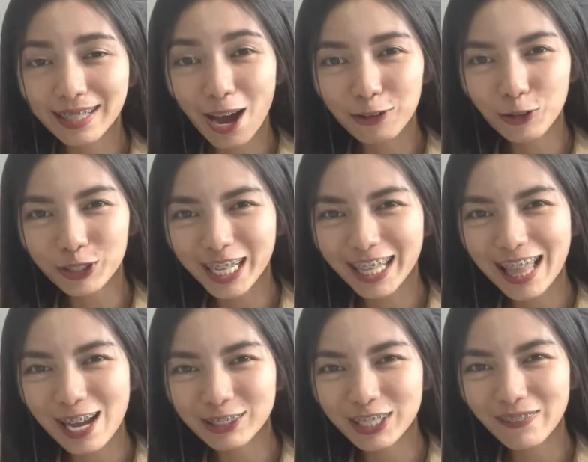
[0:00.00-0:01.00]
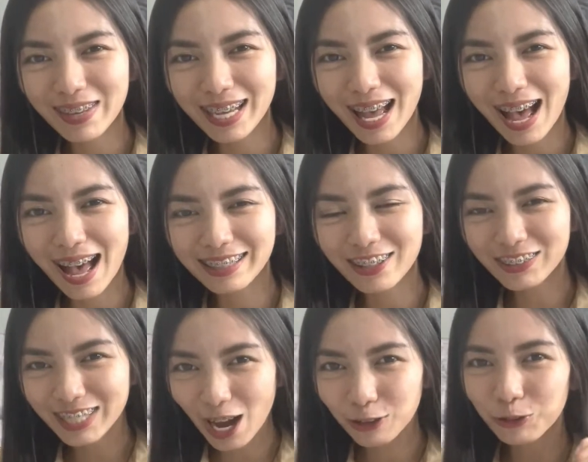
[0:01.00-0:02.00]
ดาวน์โหลดกันแล้วใช่ไหมคะต้อง
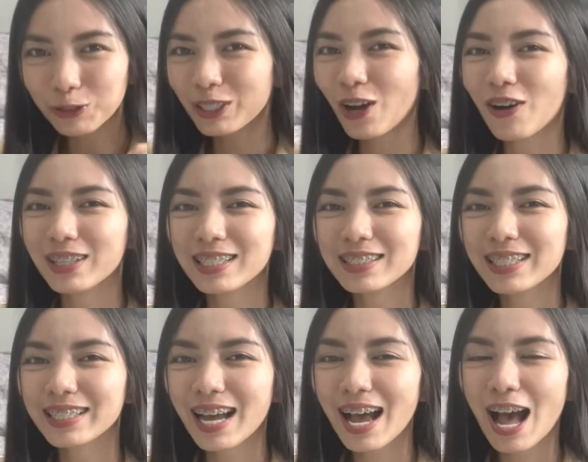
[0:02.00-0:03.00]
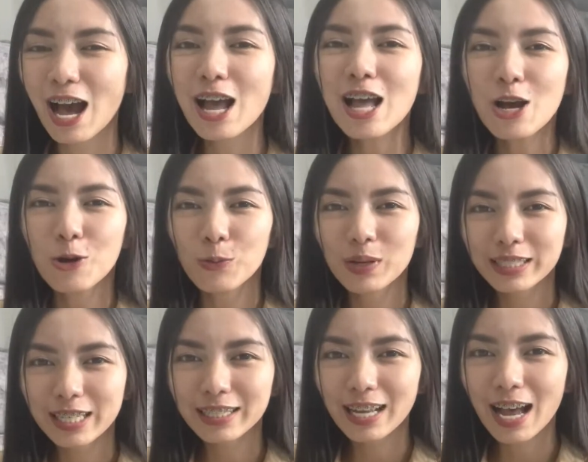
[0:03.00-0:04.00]
ดาวน์โหลดก่อนเลยนะคะ วัน
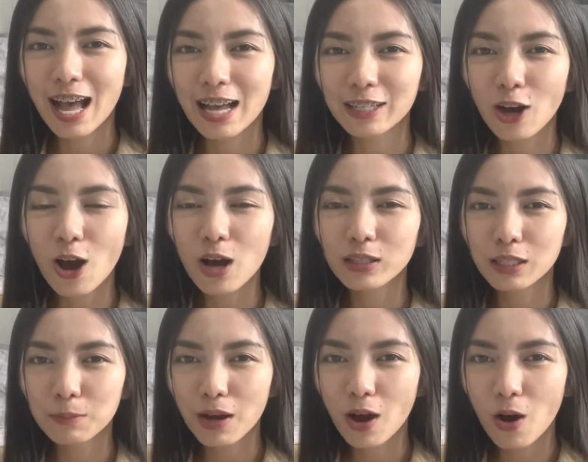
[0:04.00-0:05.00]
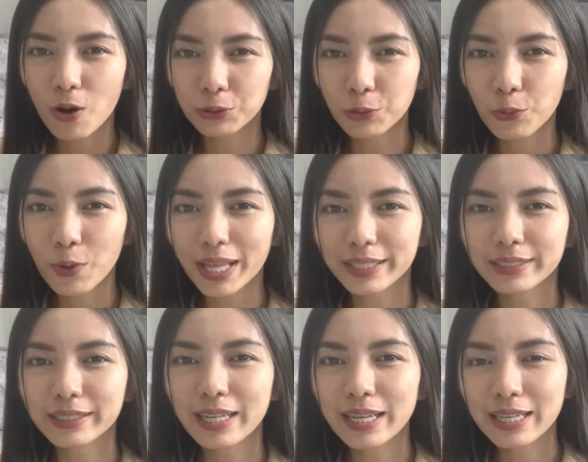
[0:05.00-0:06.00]
นี้นะคะก็จะมาขอทวน
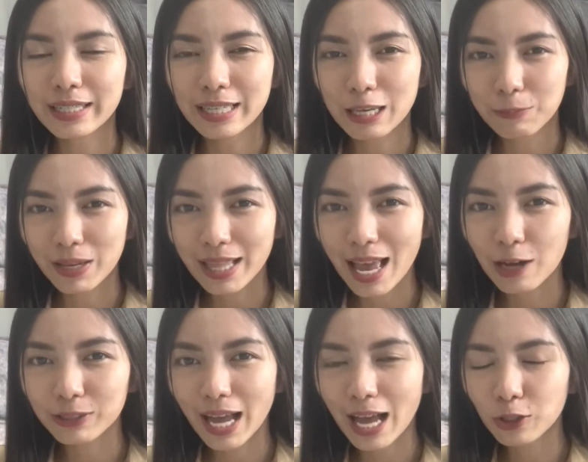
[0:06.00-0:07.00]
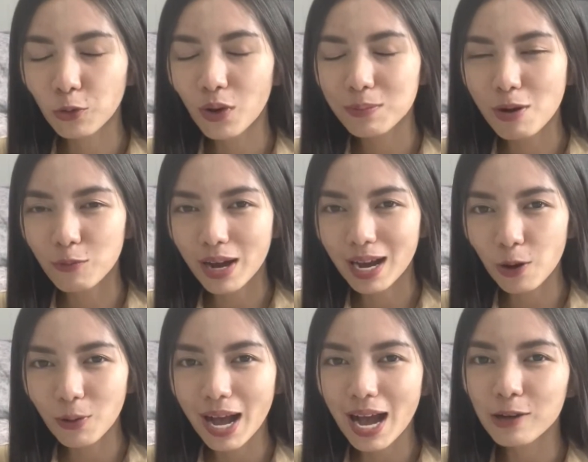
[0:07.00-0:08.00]
คลิปที่แล้วนะคะ ทวนแบบว่าค
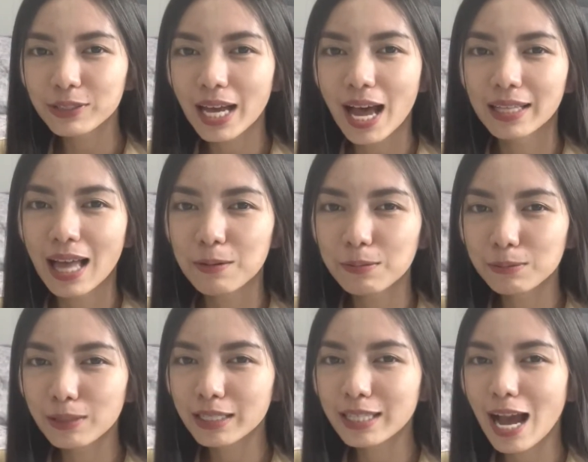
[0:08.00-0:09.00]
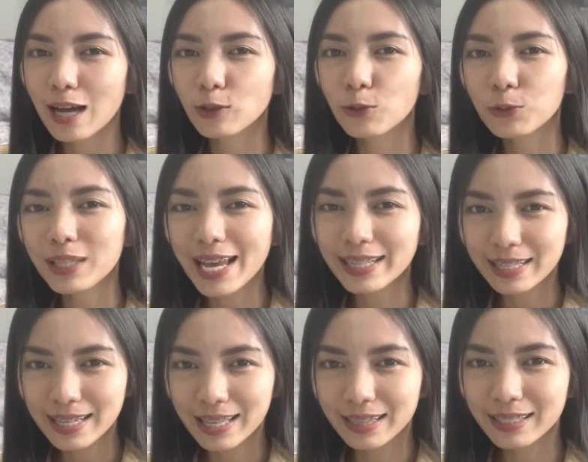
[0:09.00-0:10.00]
ร่าวๆนะคะถ้าเพื่อนๆอยากรู้รายละ
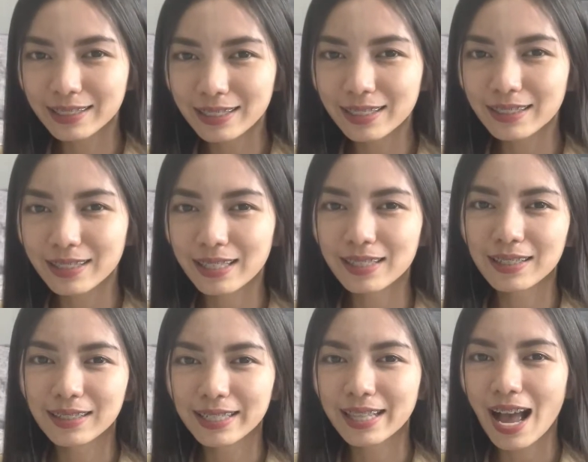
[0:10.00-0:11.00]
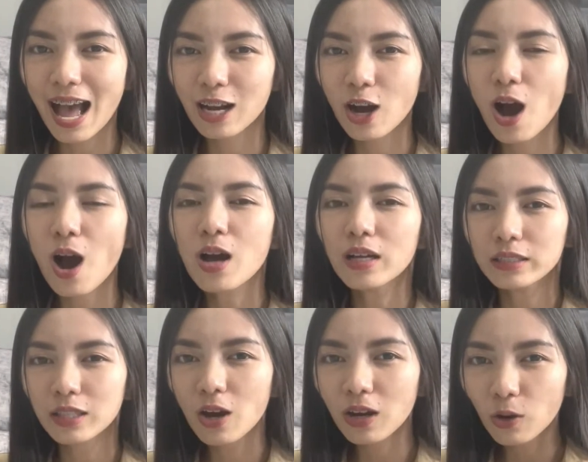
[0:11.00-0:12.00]
เอียดลึกๆเลยนะคะ ก็
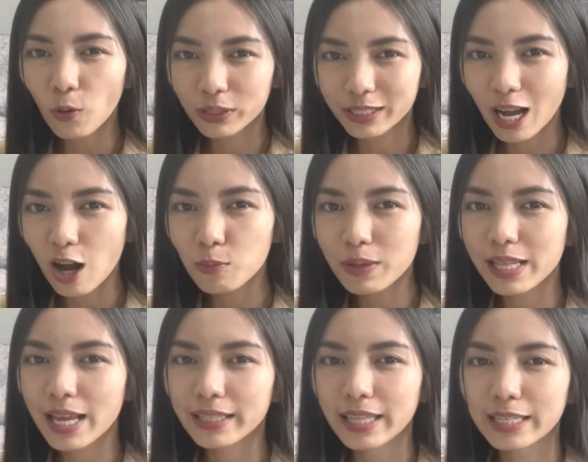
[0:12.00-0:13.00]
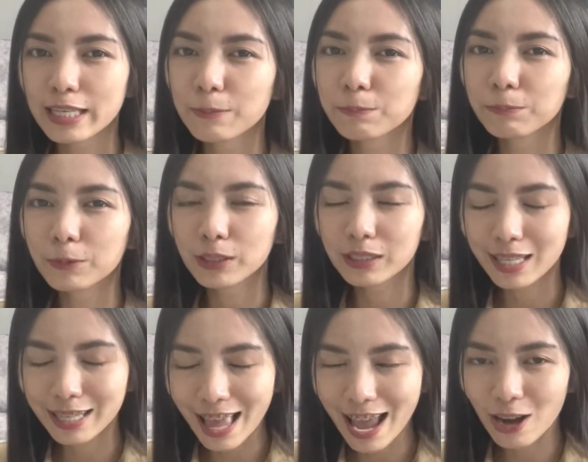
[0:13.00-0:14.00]
ต้องกดเข้าไปเรียนในคลิป
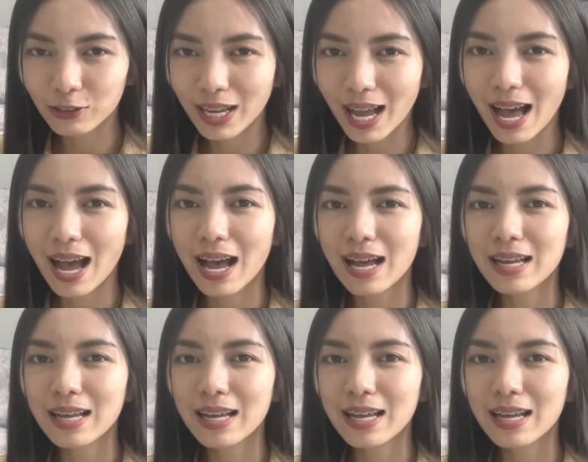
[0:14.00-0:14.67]
ที่แล้วนะคะ